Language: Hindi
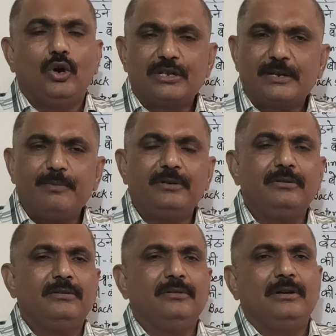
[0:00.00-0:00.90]
और जब
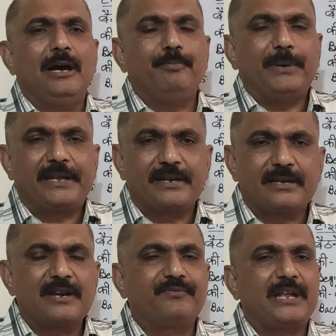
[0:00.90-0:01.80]
आप
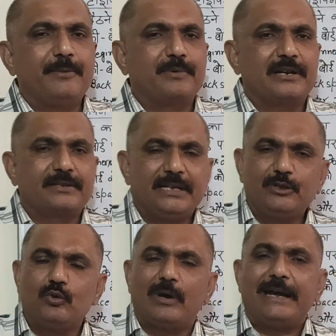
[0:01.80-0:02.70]
पैराग्राफ टाइप करते
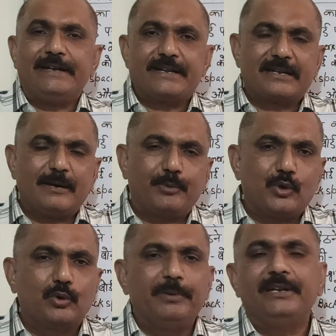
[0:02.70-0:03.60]
हैं तो एंटर का
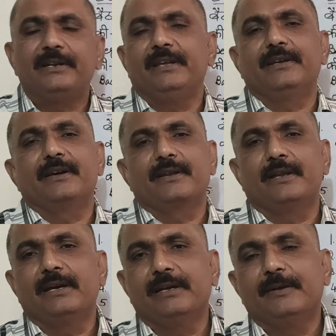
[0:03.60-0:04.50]
प्रयोग भी नहीं
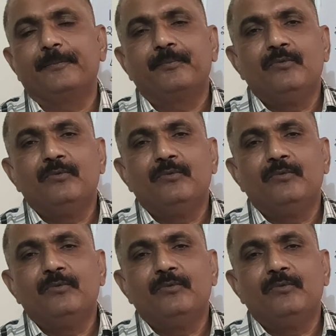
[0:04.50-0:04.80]
करना है